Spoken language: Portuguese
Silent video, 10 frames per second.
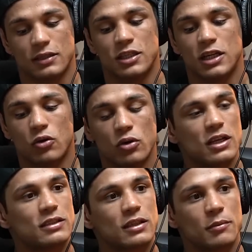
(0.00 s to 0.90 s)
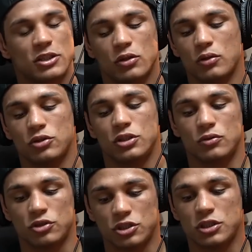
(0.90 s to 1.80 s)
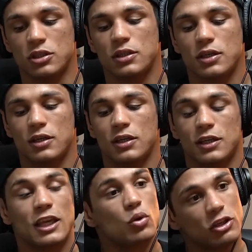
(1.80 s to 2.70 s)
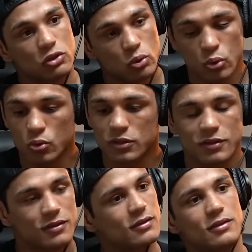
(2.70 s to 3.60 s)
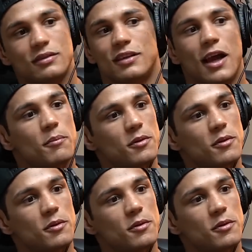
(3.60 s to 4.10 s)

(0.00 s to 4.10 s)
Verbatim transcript: quem já conhece a metodologia do Dida, quem conhece o Hulk, sabe,